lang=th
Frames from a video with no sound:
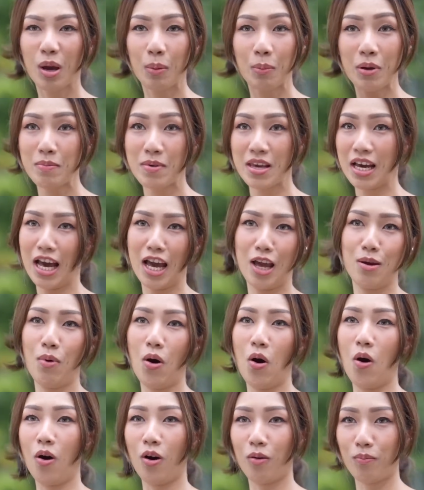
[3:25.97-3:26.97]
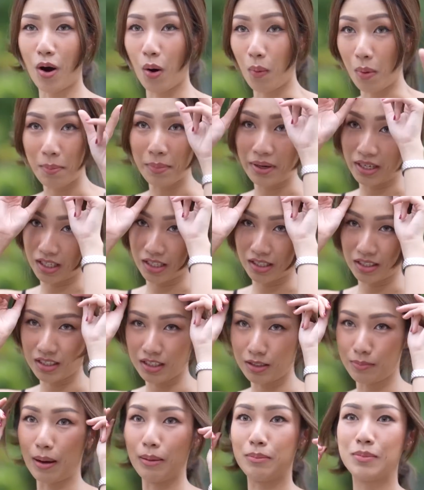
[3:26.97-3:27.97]
ไม่มีใครบอกเพราะว่ามันก็
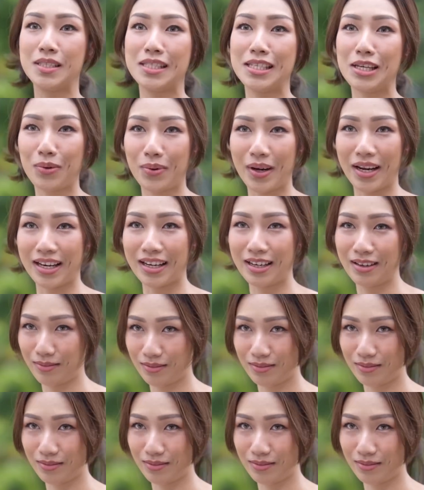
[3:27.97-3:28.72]
คือแบบซีเครต